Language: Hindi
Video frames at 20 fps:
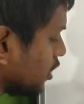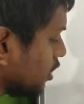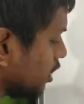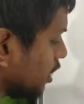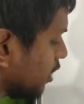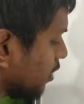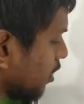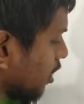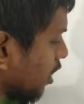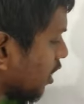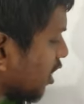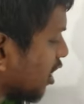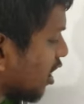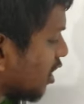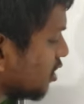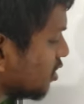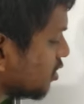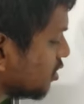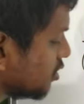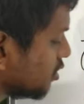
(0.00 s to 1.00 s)
दे दिया
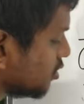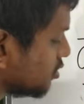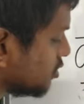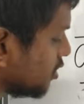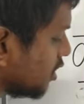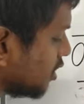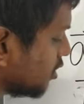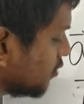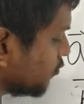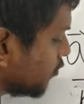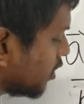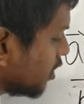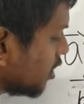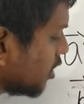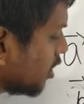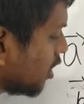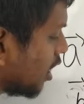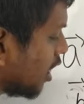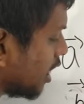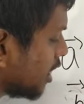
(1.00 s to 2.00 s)
सी
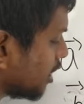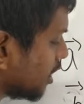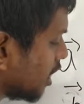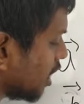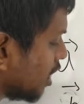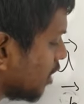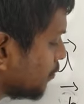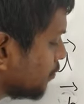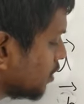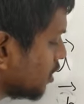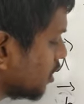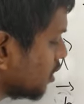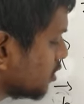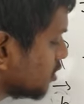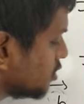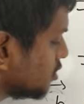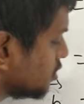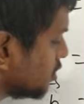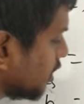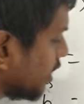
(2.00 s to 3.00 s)
वन आई कैप
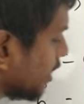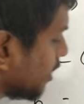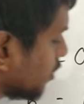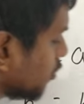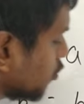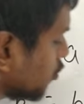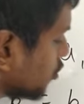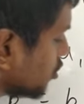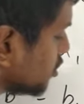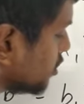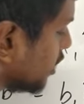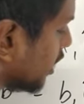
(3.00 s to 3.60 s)
सी टू